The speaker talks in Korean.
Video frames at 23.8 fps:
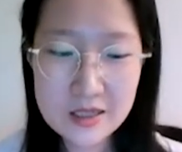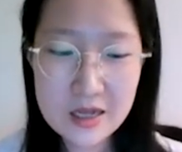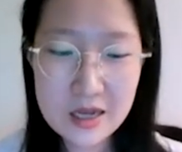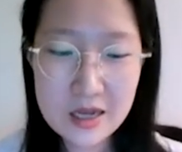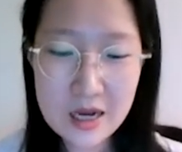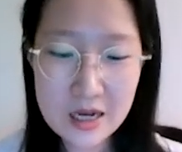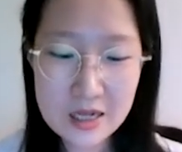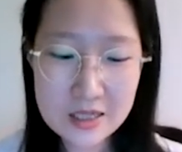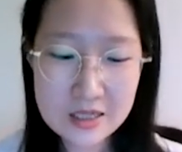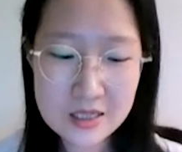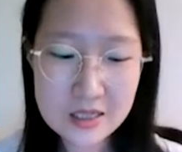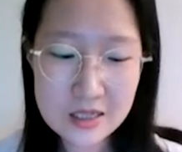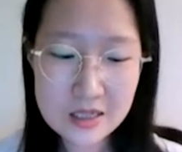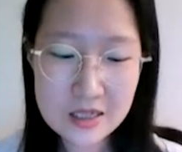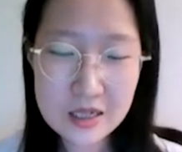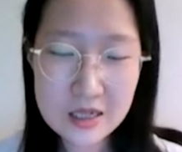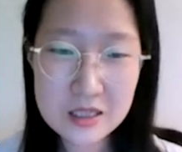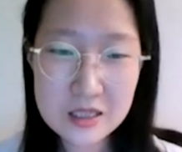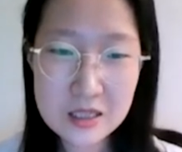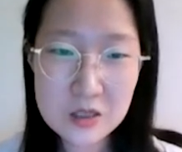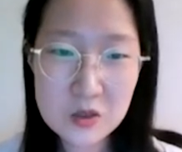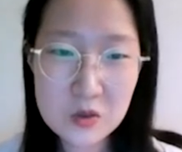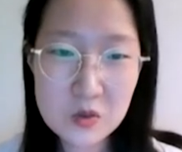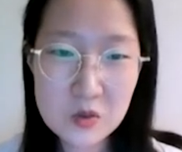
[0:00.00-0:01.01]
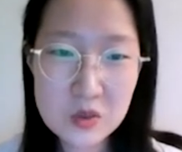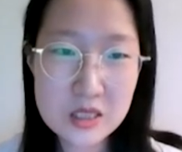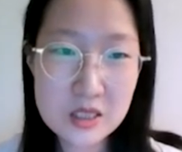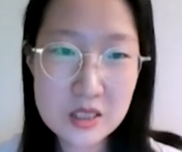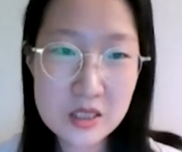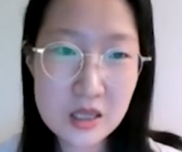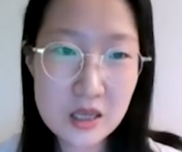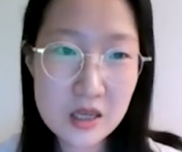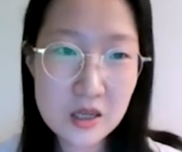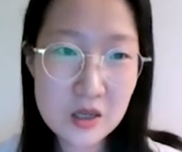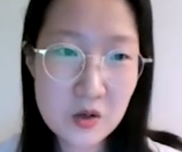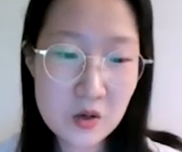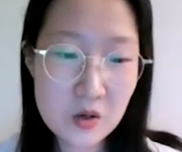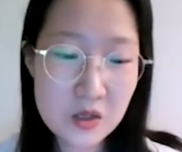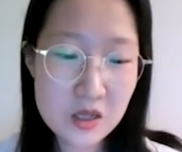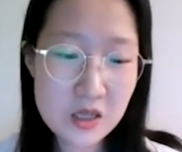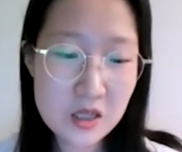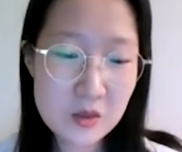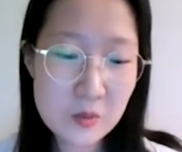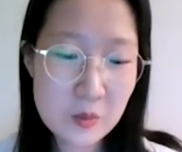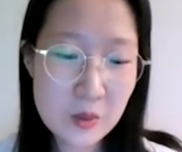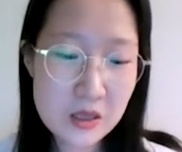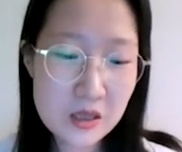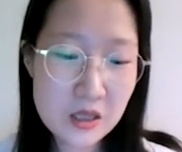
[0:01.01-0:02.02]
아직까지도
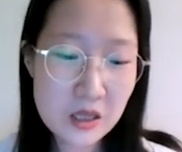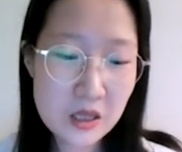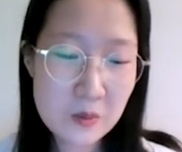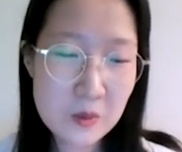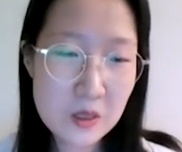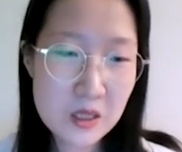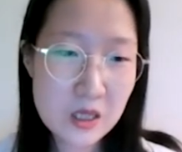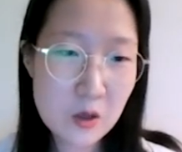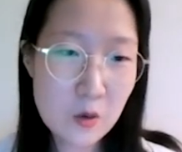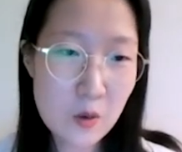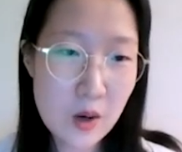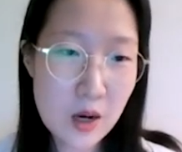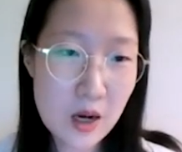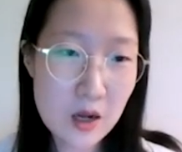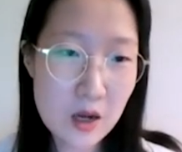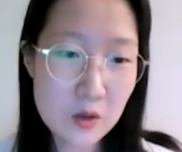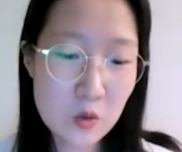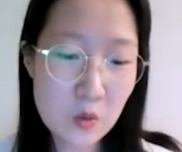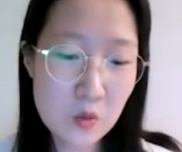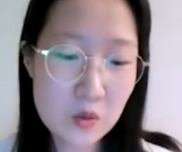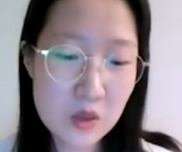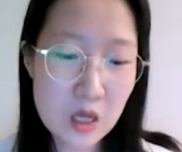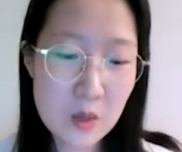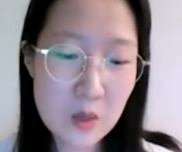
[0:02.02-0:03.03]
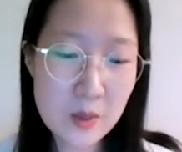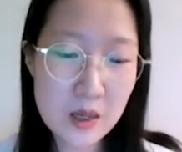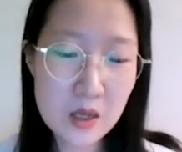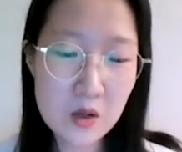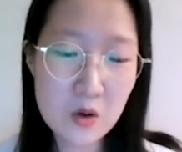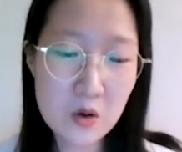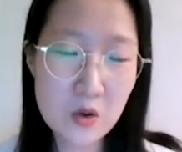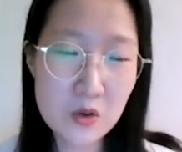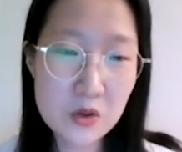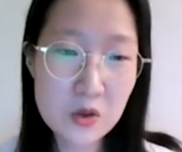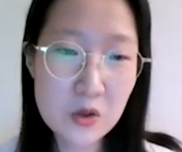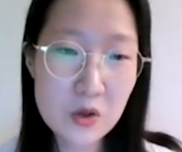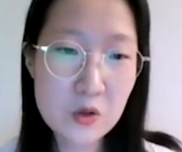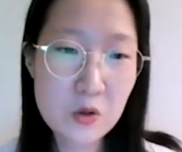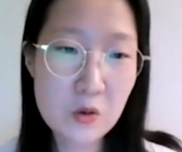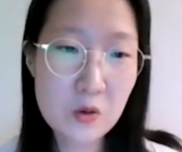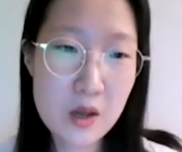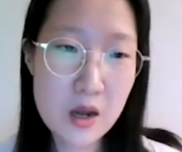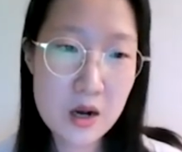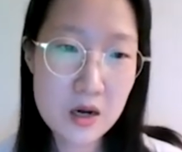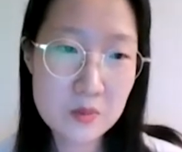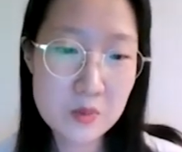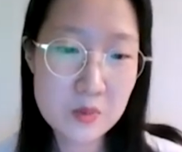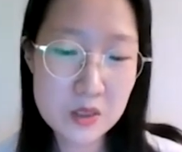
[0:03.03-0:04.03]
진행형인 팬데믹이 과연 동남아에 어떤
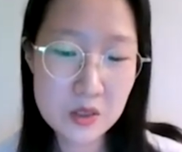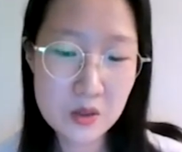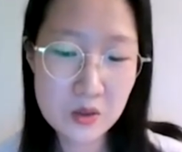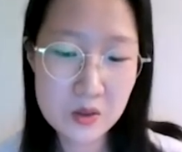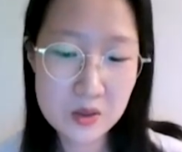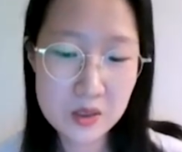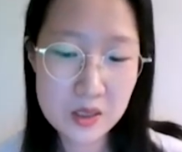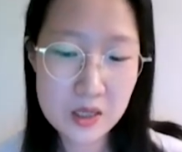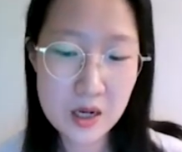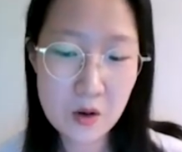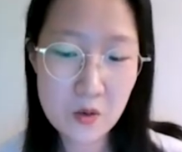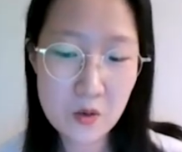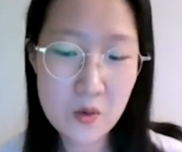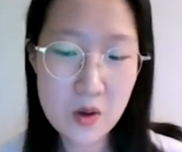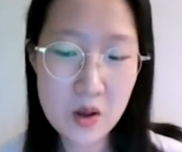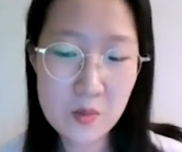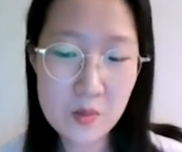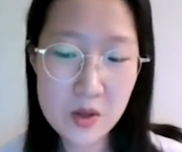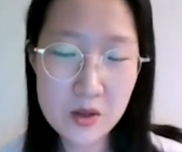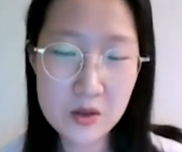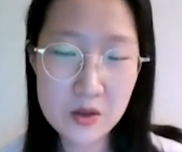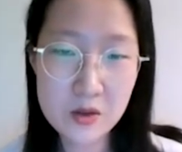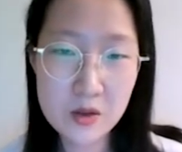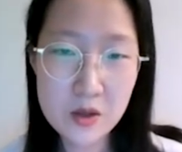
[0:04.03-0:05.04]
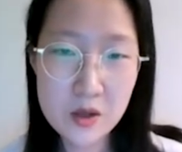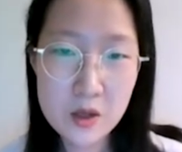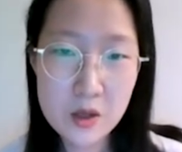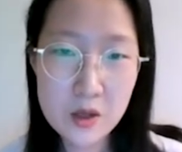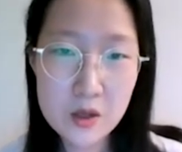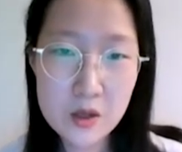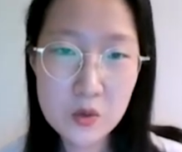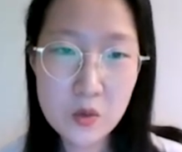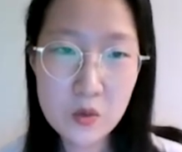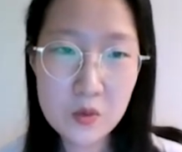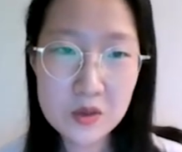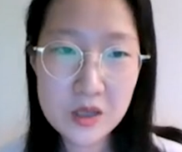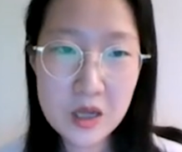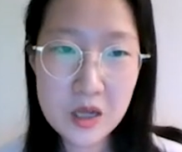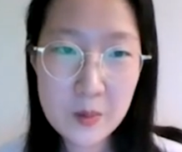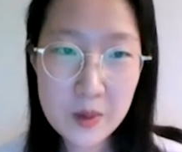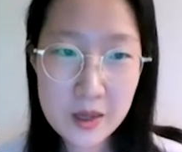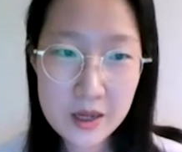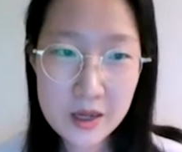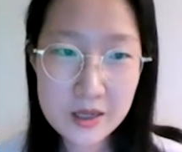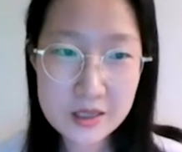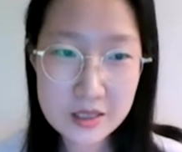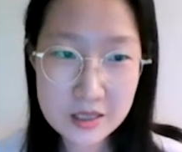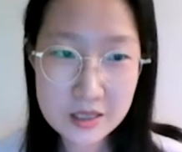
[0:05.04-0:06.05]
영향을 미쳤냐라고 하면
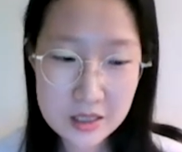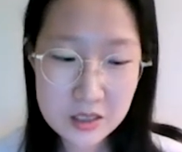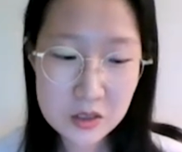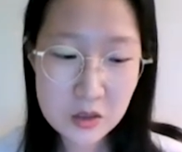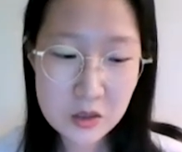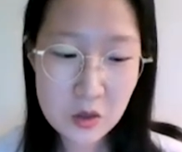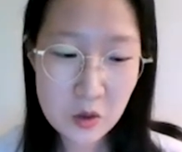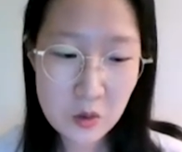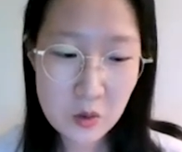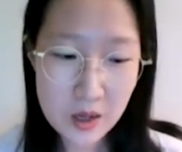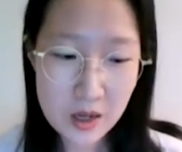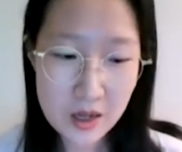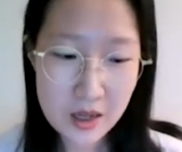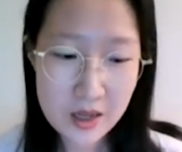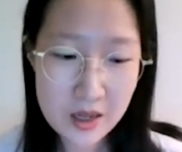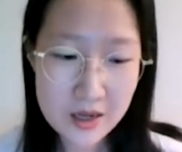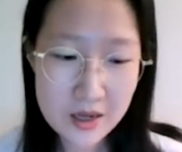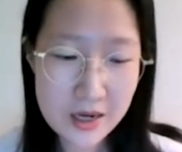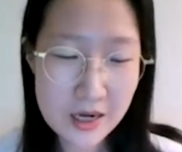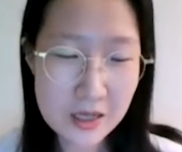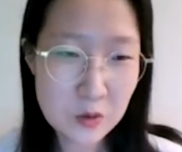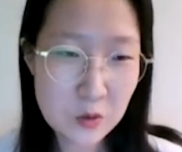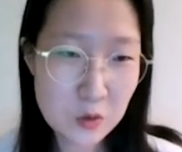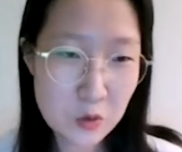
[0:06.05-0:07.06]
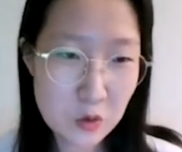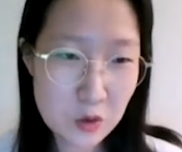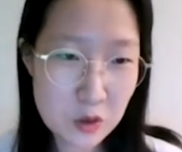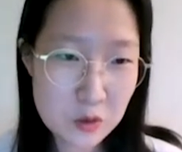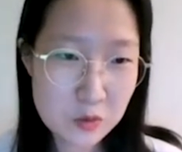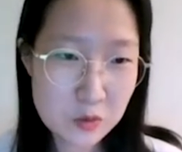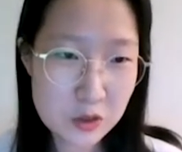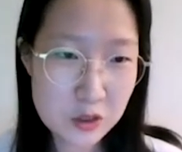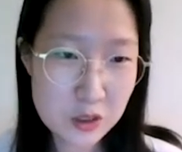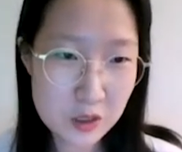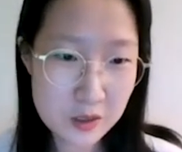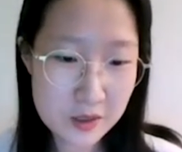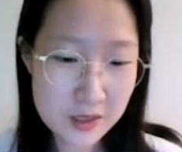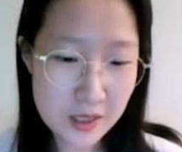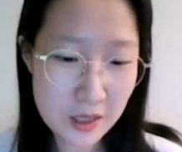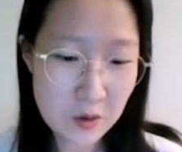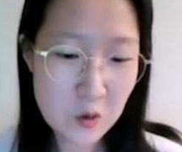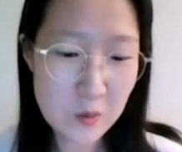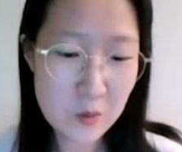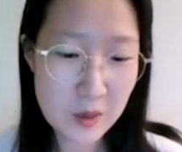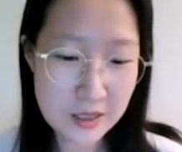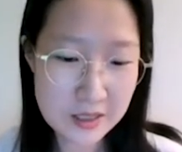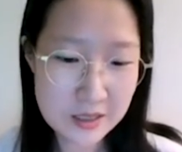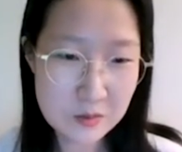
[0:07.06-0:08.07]
동남아의 디지털화에 가속도를
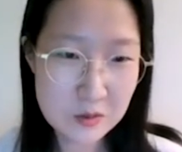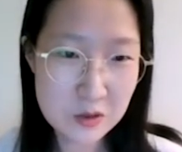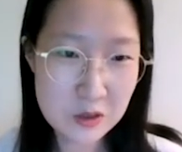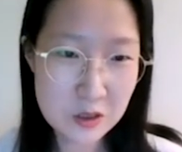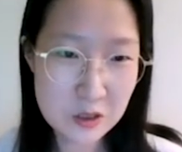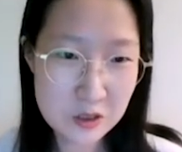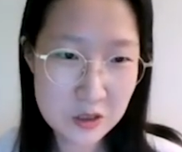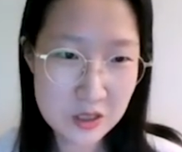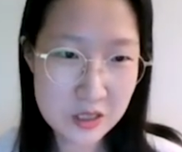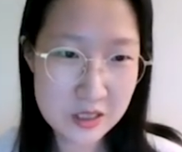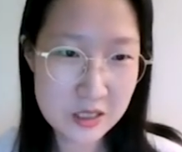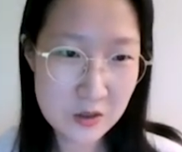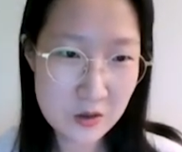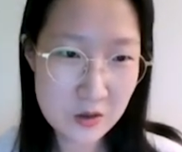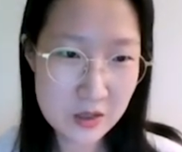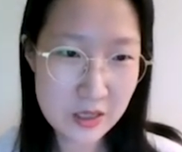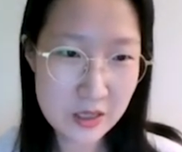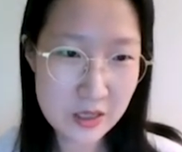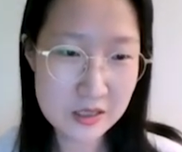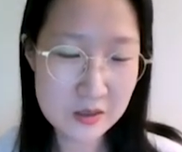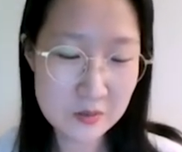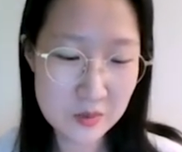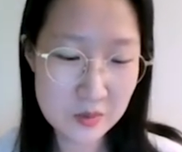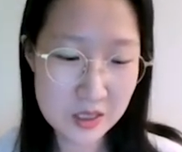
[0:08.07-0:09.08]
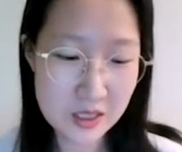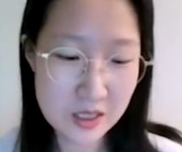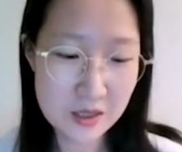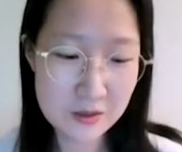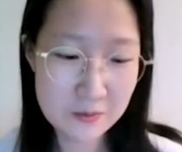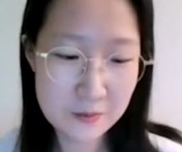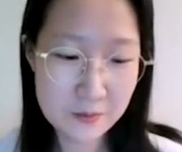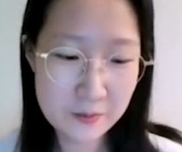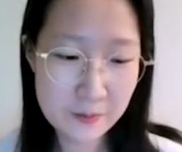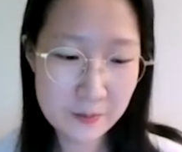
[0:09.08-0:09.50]
붙였다고 말씀드릴 수 있을 것 같습니다.